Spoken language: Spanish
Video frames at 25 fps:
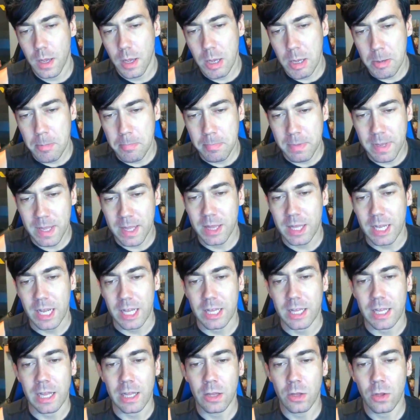
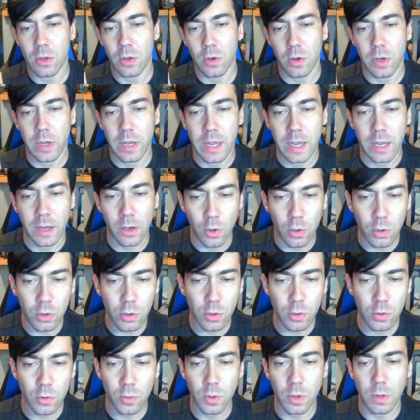mientras tanto, en
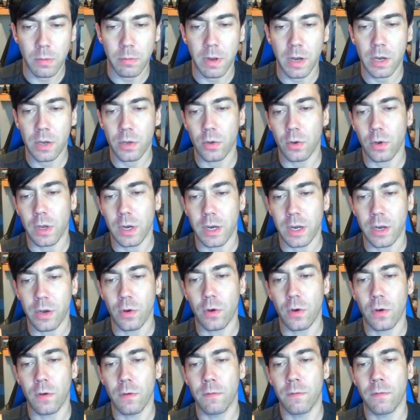otros universos,
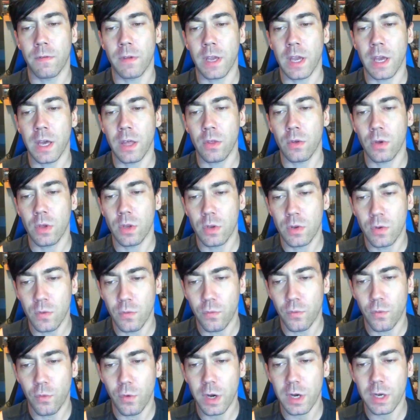guerreros confiados en
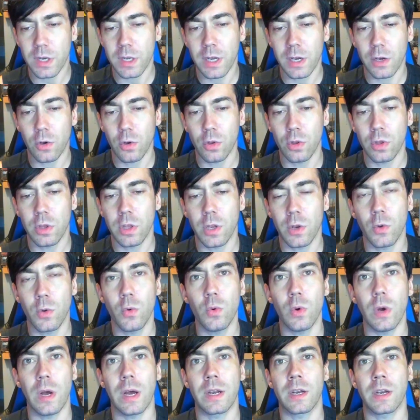su fuerza
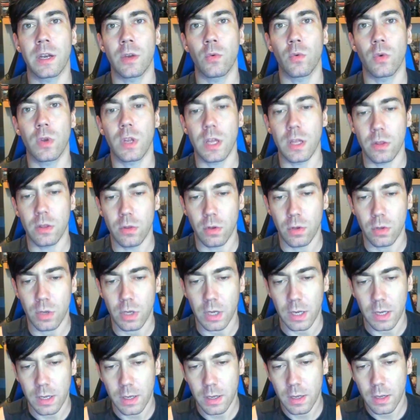continúan
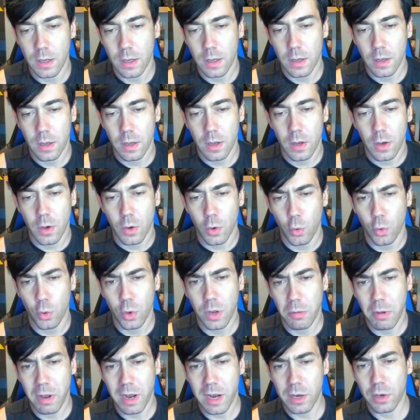reuniéndose.
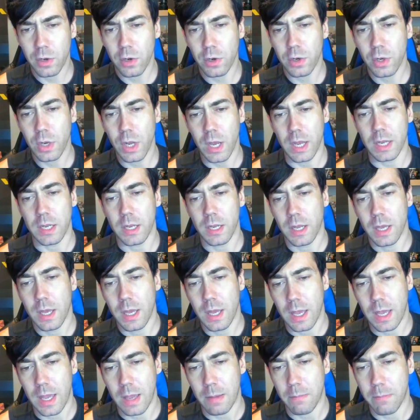Universo 6.
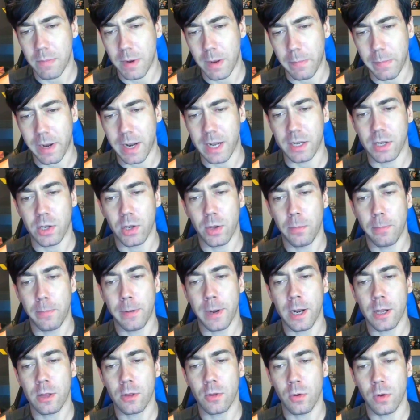En preparación
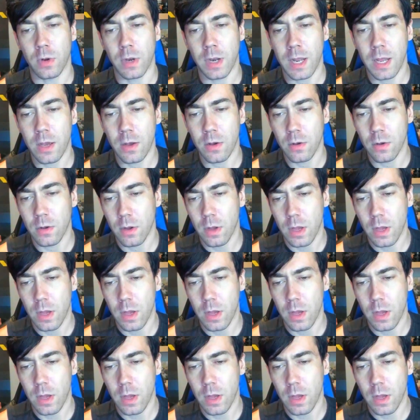para el torneo,